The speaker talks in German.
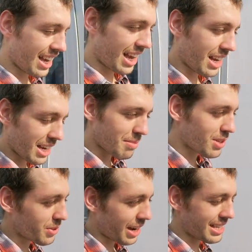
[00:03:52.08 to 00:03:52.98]
hat
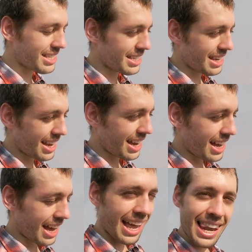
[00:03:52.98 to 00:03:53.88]
man so ein
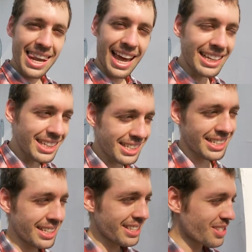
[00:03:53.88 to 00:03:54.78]
sehr
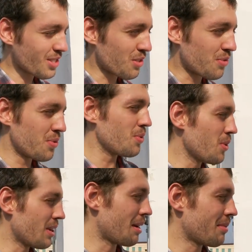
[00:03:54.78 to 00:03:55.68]
erleichtertes
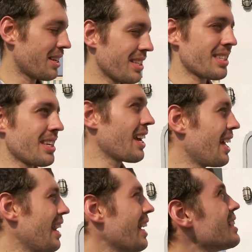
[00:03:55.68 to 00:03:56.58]
Gefühl. Ja, man ist sehr
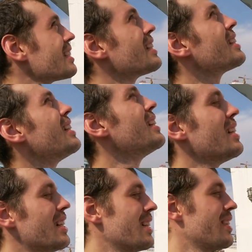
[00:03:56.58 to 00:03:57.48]
erleichtert.
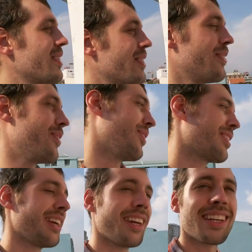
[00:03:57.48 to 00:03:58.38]
Oh,
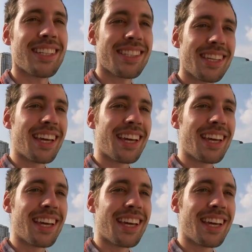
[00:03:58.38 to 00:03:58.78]
okay, jetzt,